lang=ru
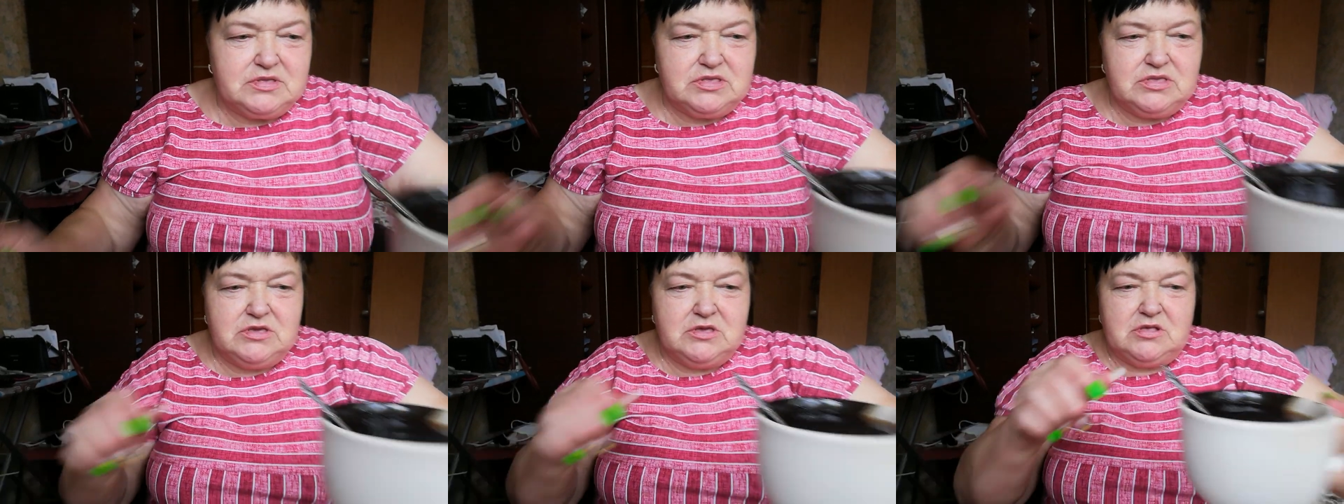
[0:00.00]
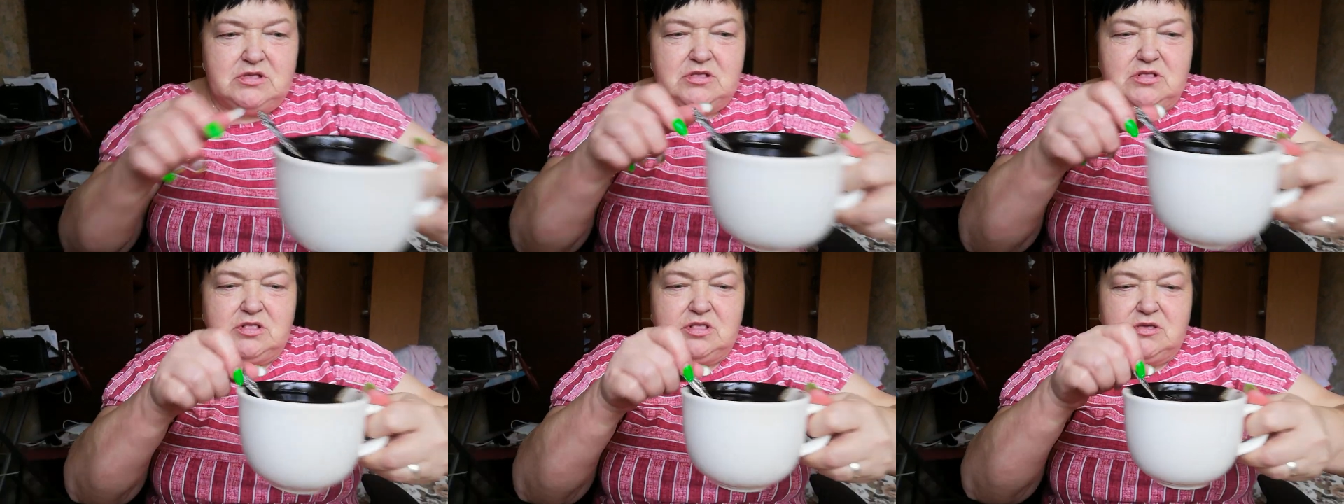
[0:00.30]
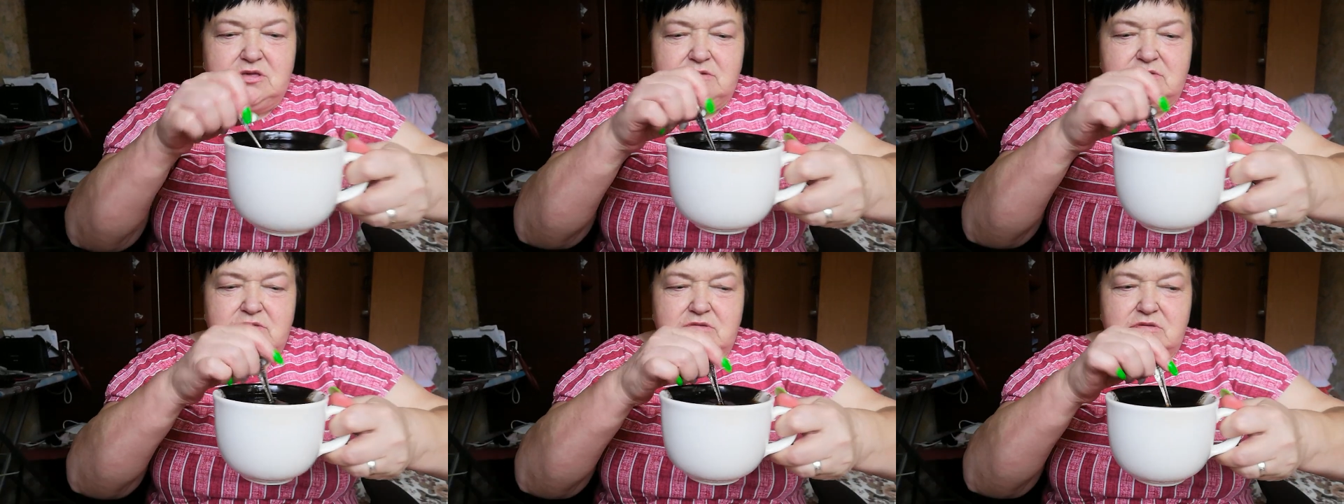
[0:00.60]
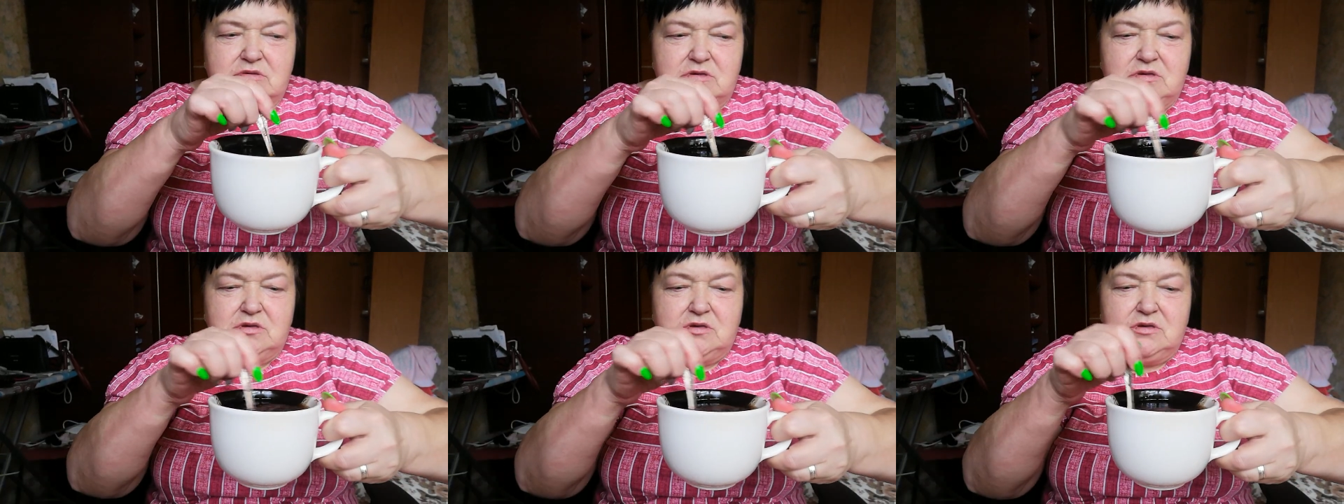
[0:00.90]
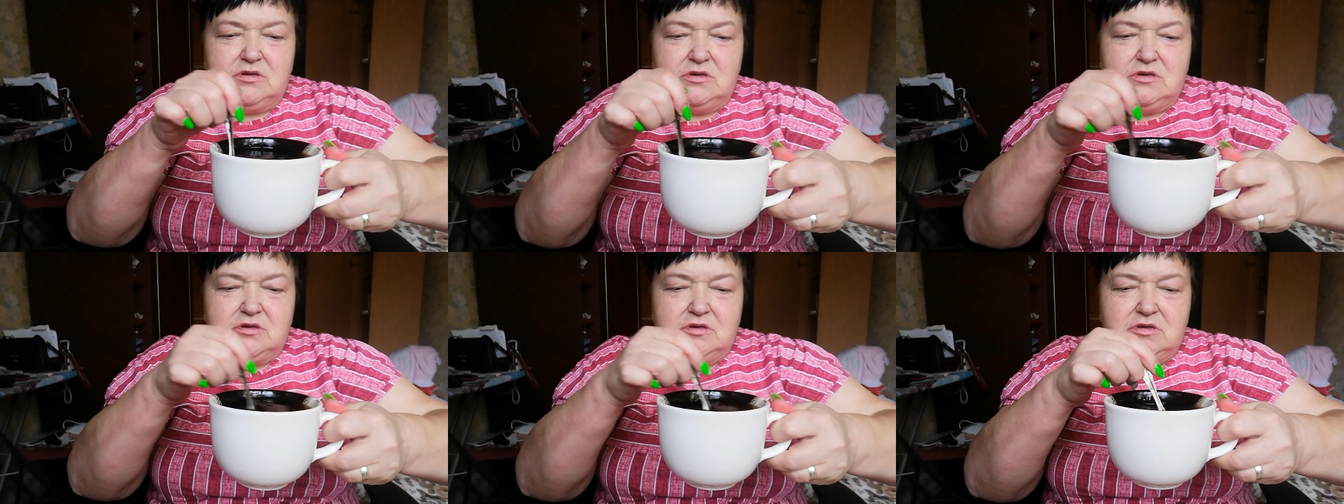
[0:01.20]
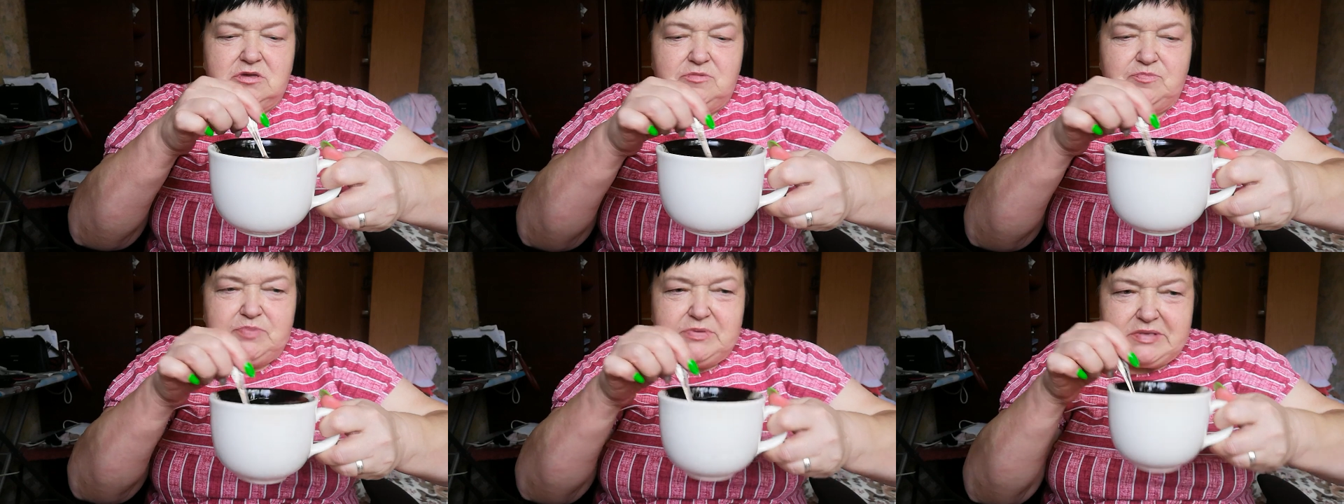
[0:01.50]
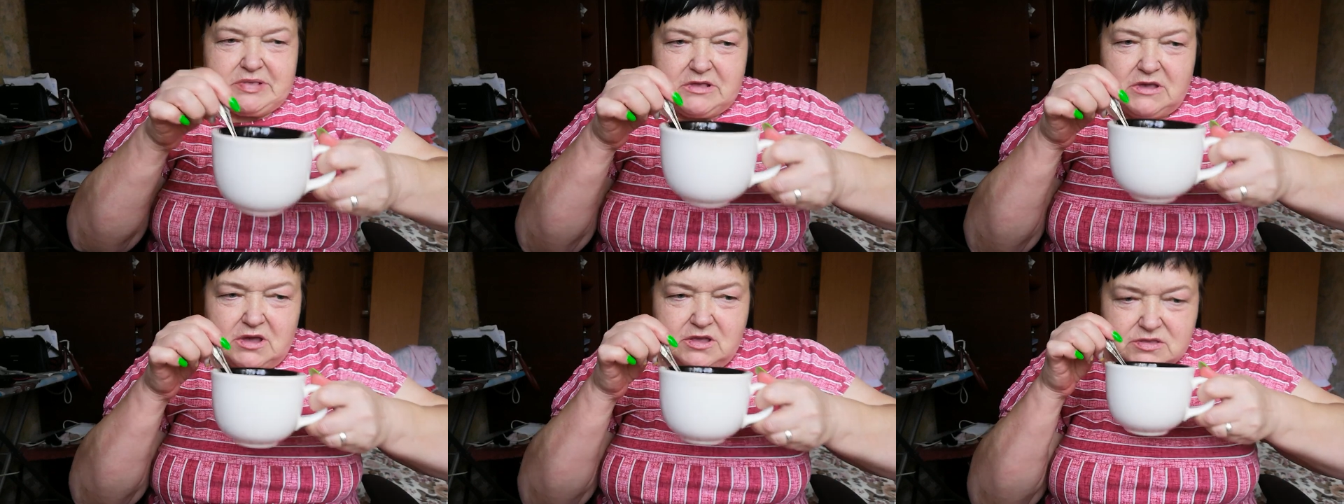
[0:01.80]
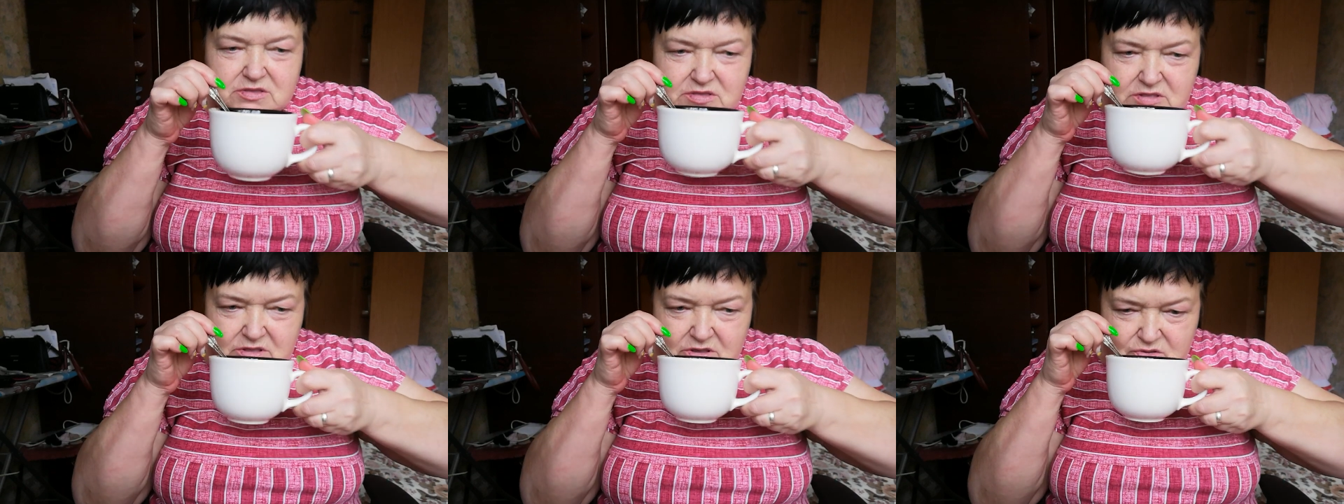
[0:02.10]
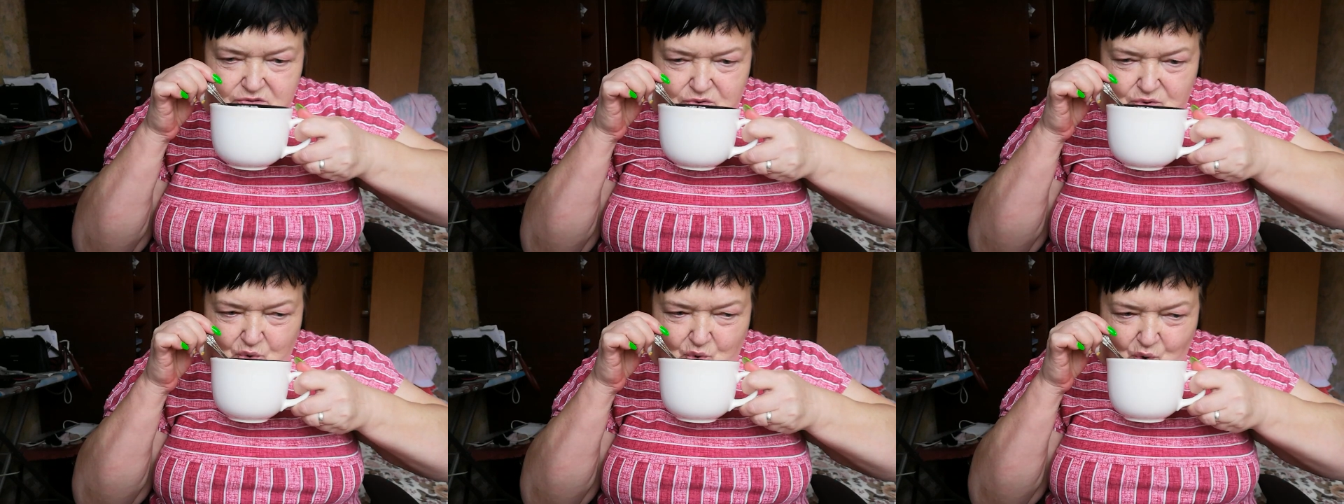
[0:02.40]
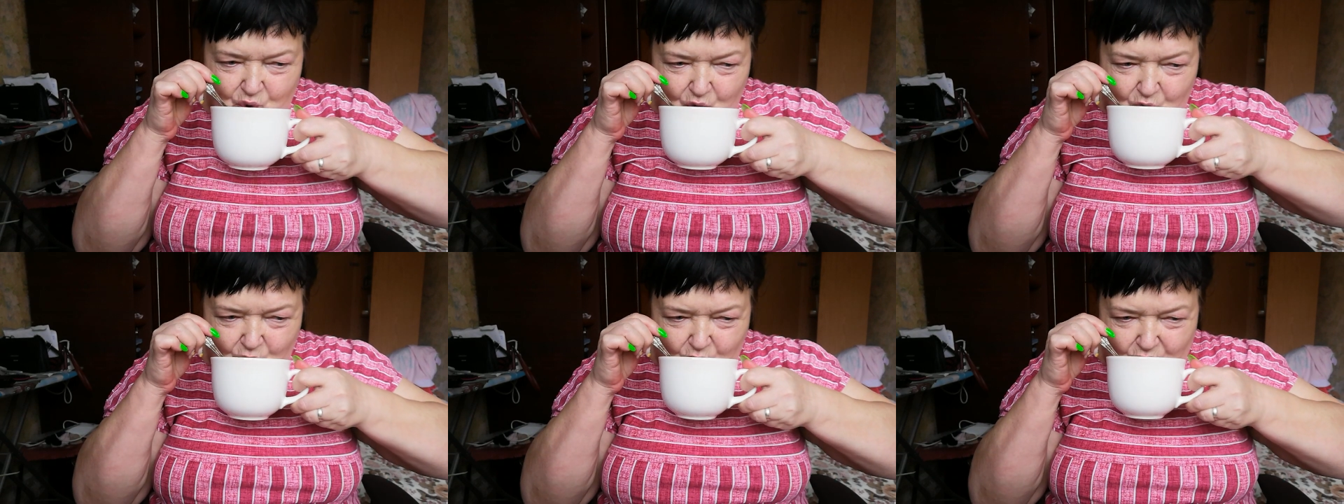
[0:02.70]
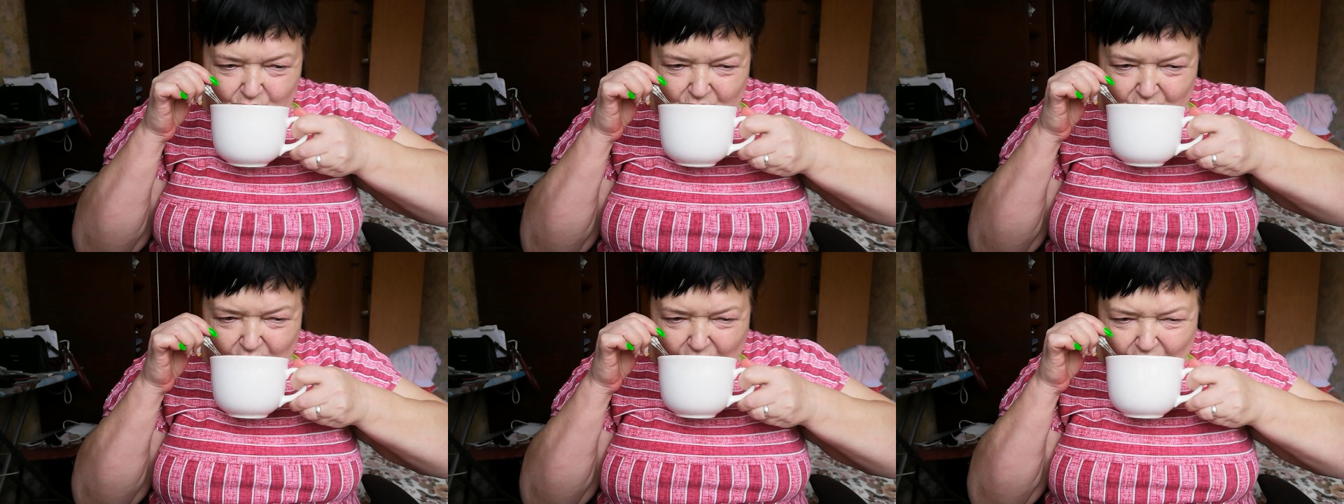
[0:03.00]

сделала. И песка не знаю сколько.